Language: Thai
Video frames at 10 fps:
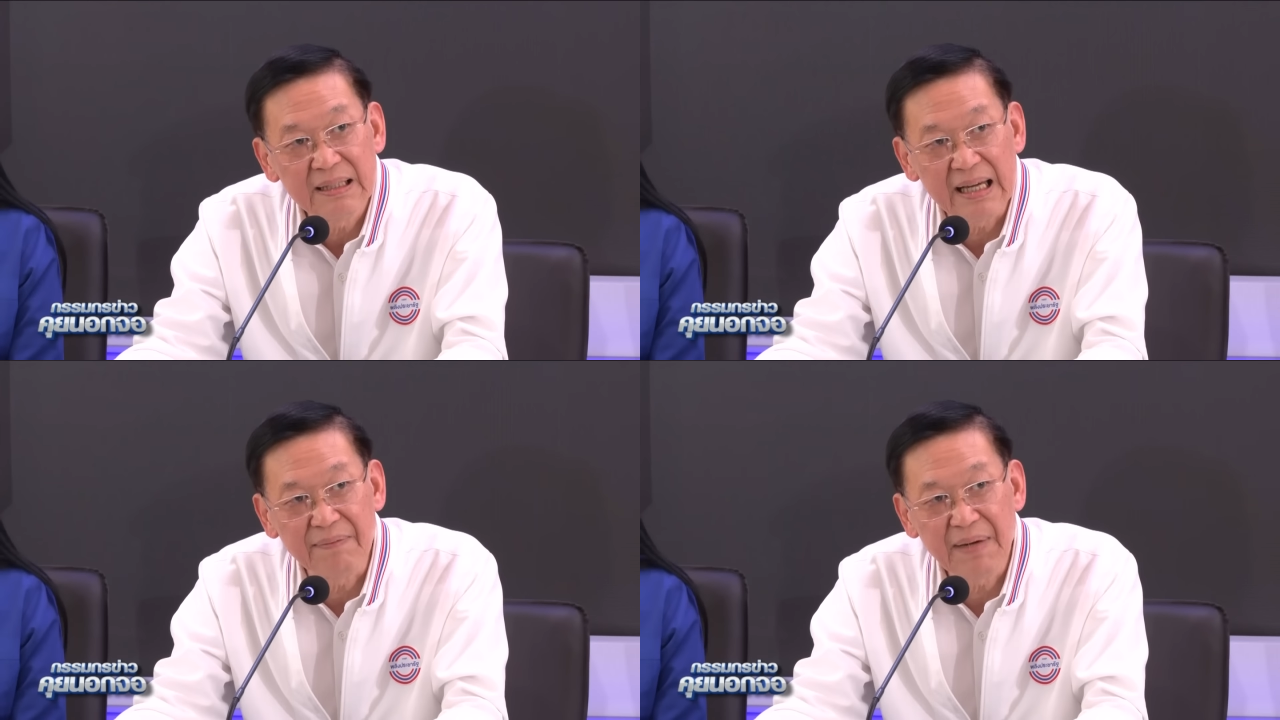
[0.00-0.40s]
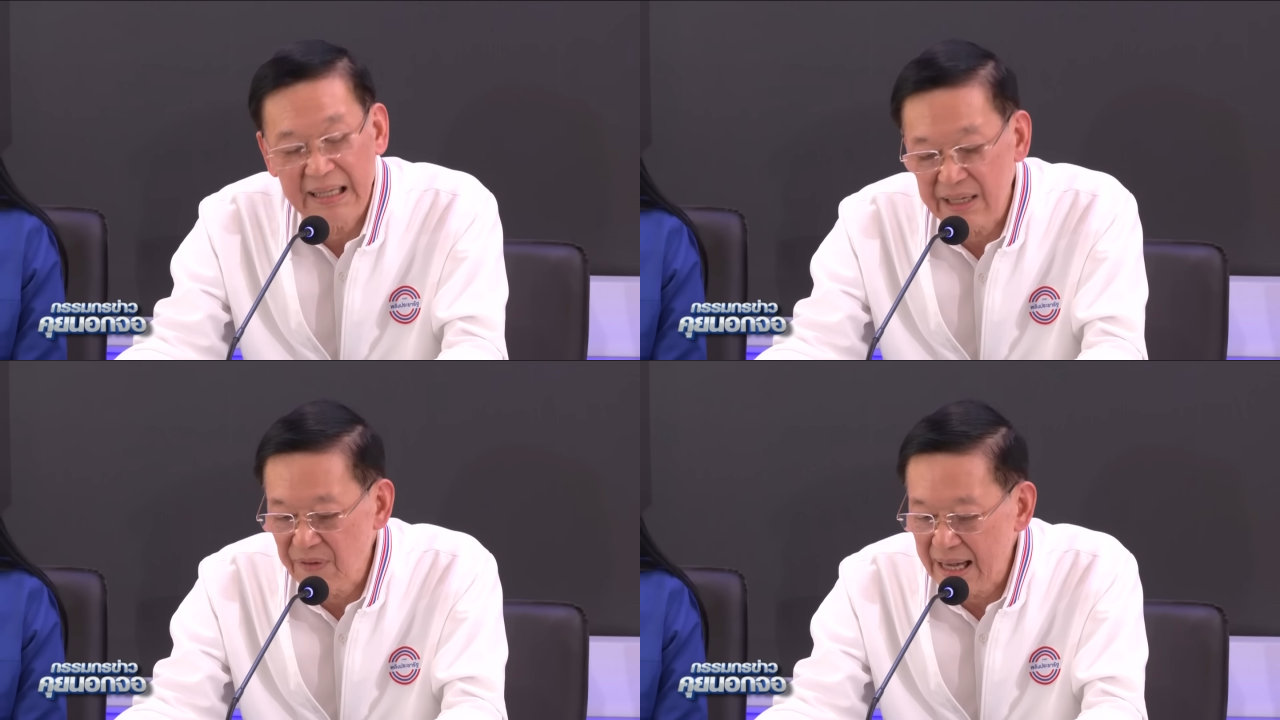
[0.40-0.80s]
อีกไม่
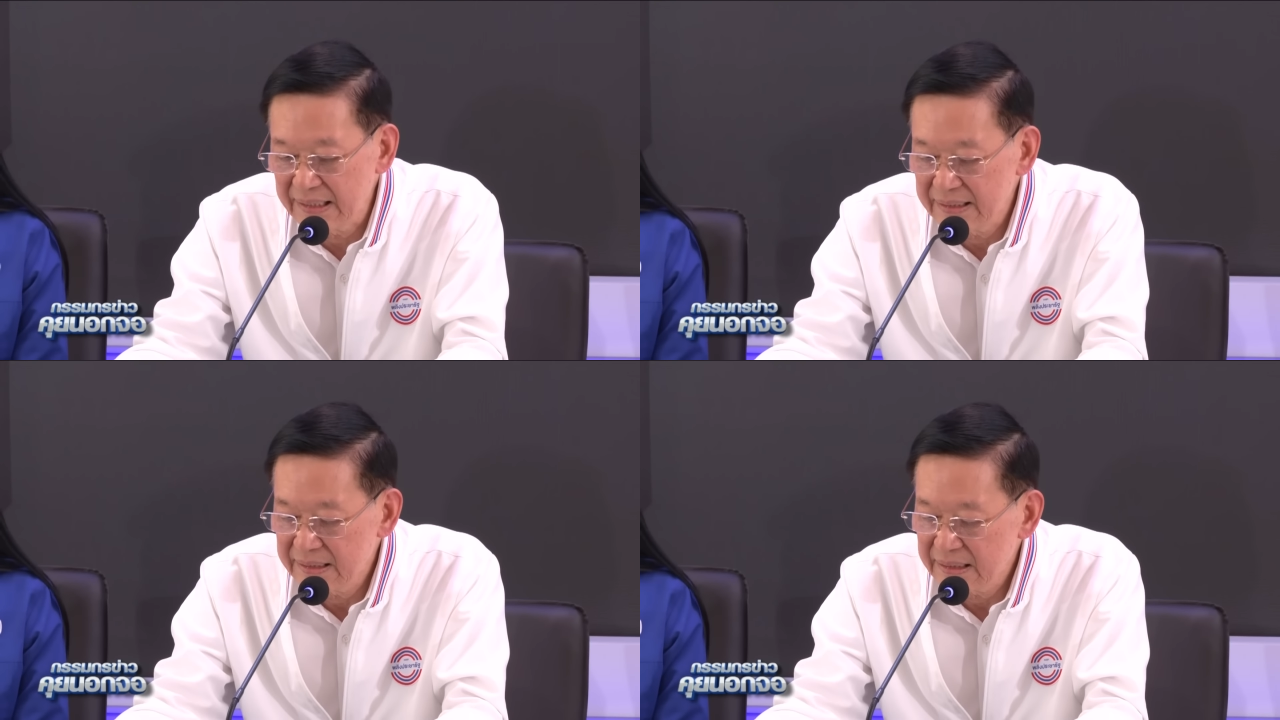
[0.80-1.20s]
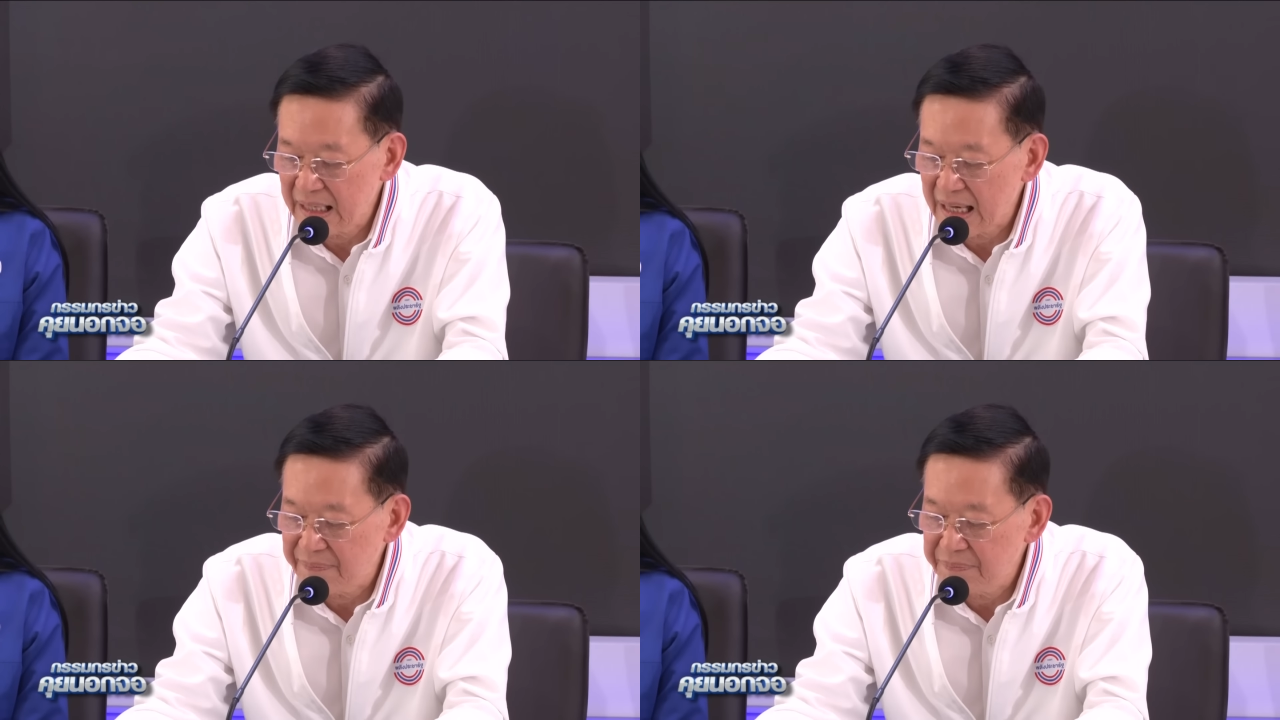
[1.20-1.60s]
กี่วัน
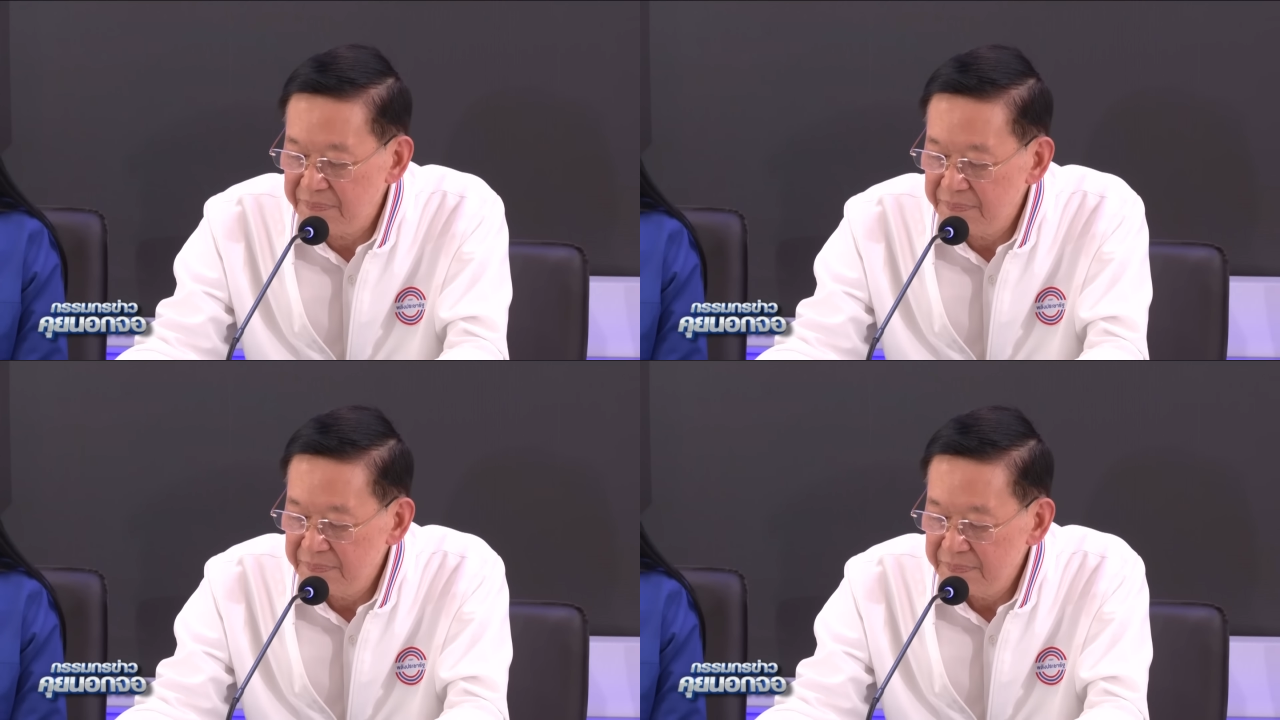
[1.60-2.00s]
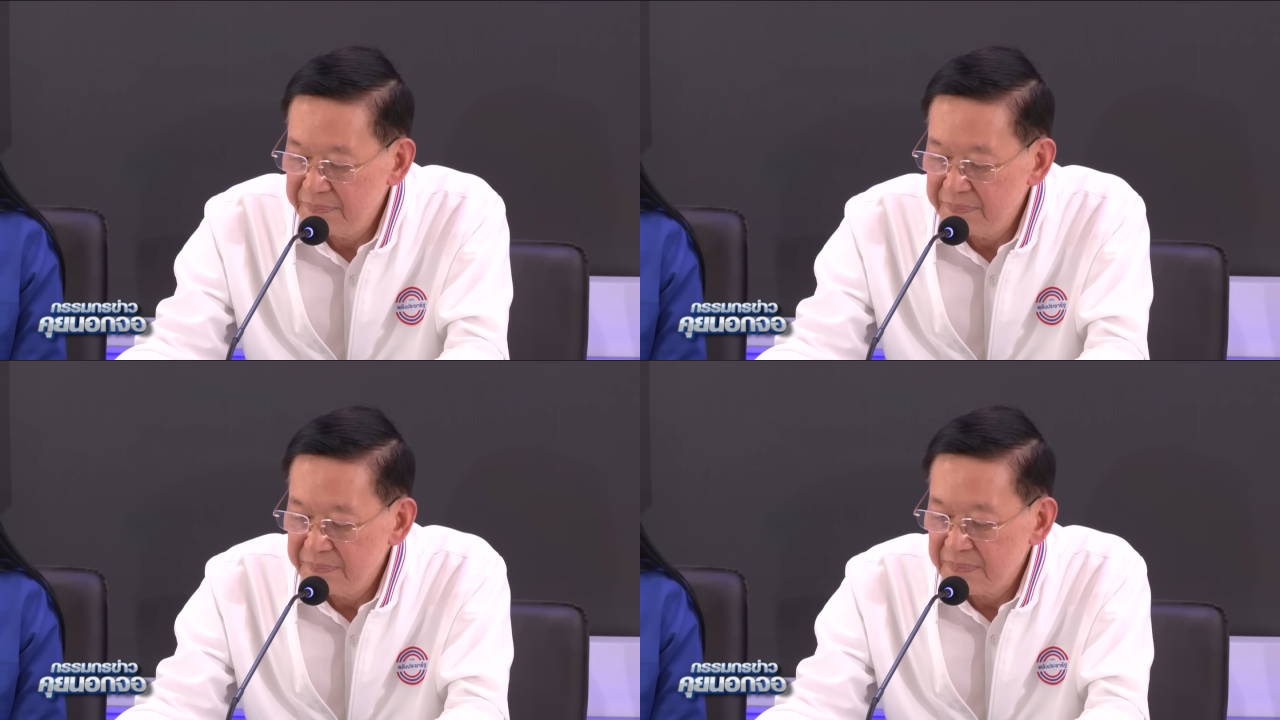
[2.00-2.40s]
นะครับ
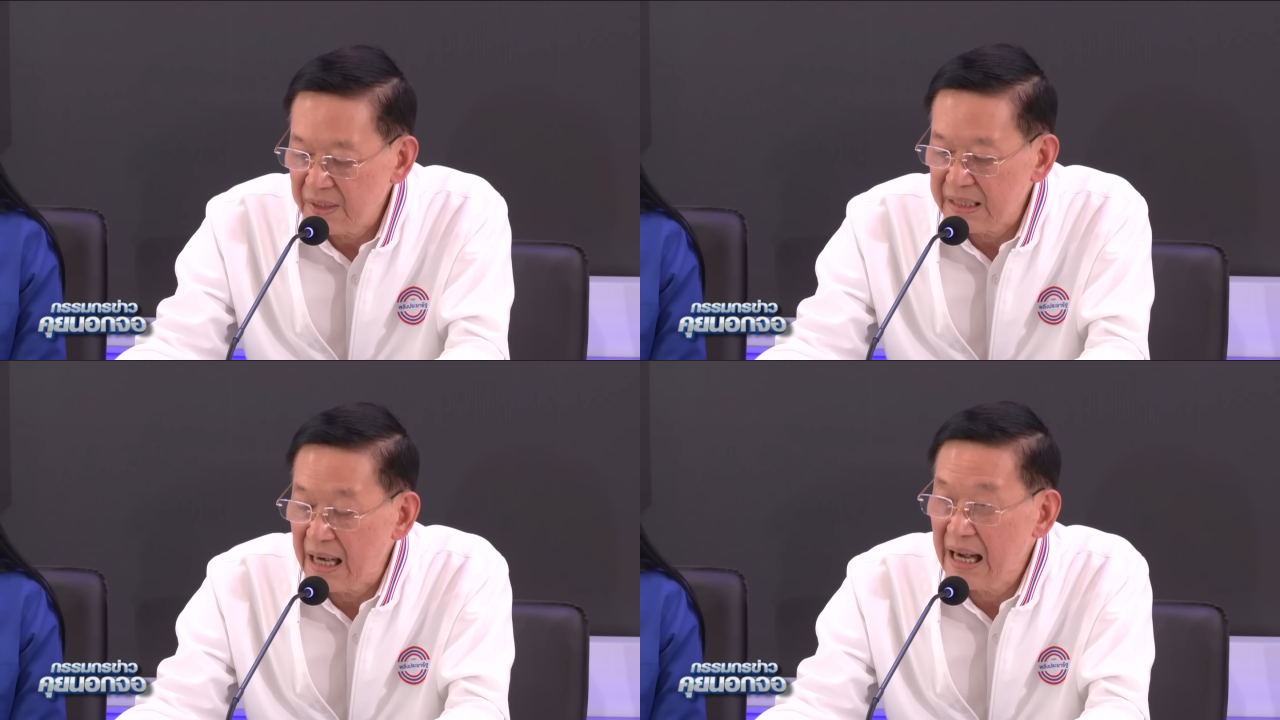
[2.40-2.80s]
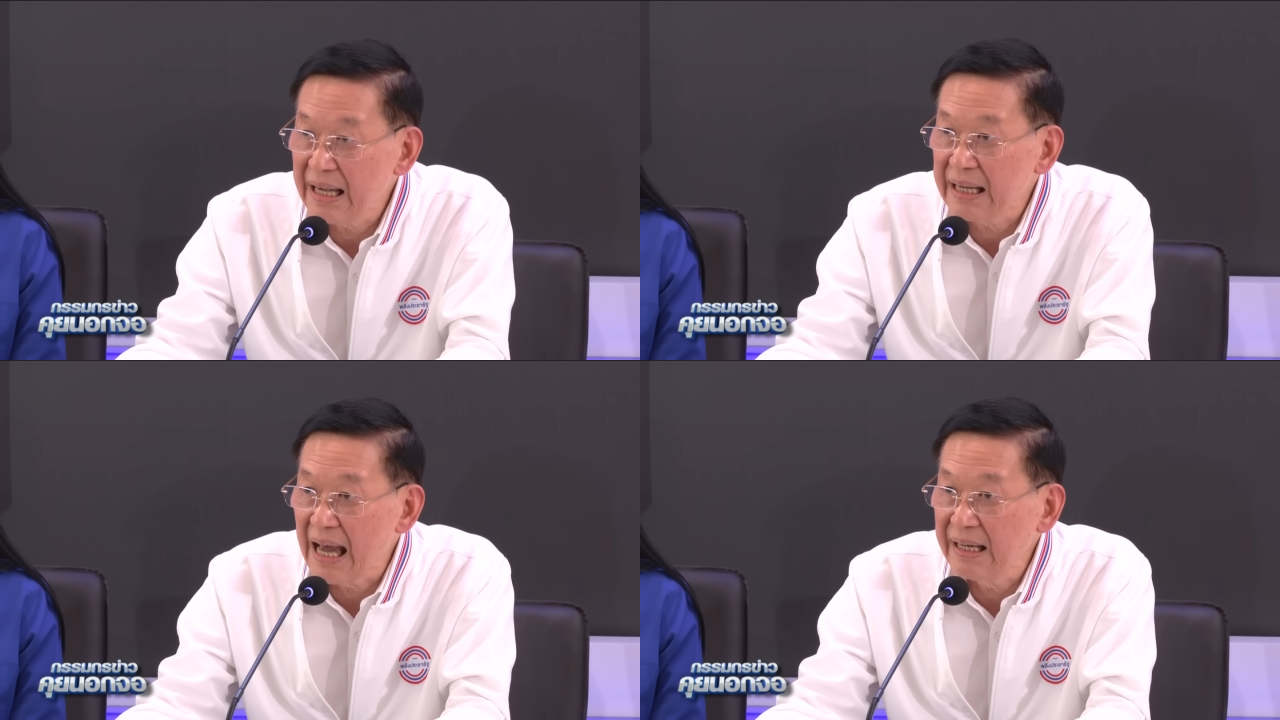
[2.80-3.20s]
ก็อยากให้
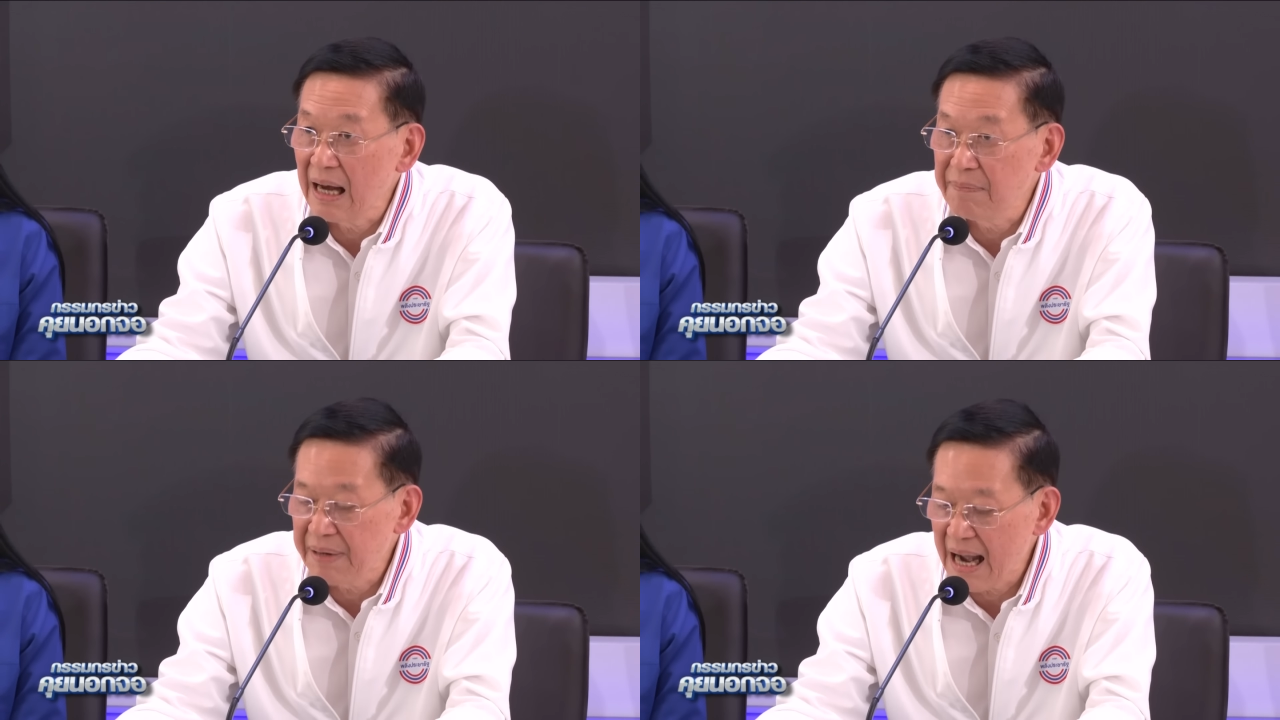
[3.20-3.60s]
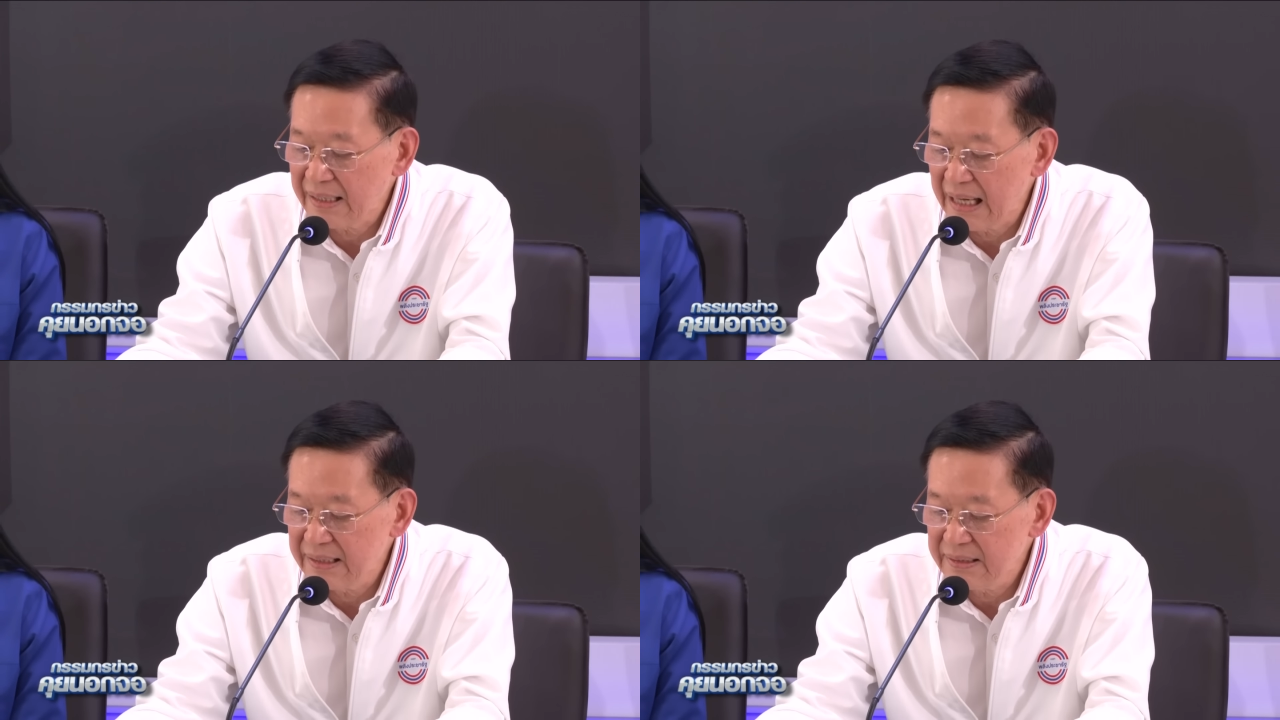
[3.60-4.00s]
แกนนำพรรค
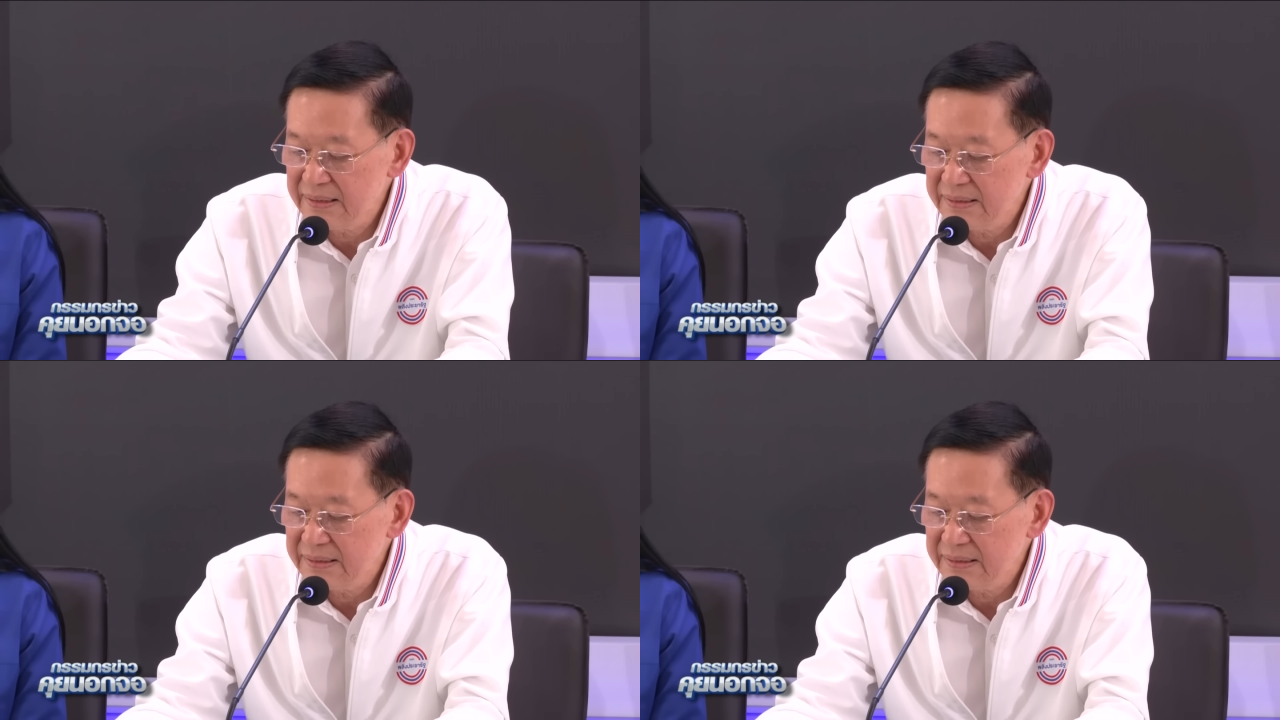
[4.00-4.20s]
นั้น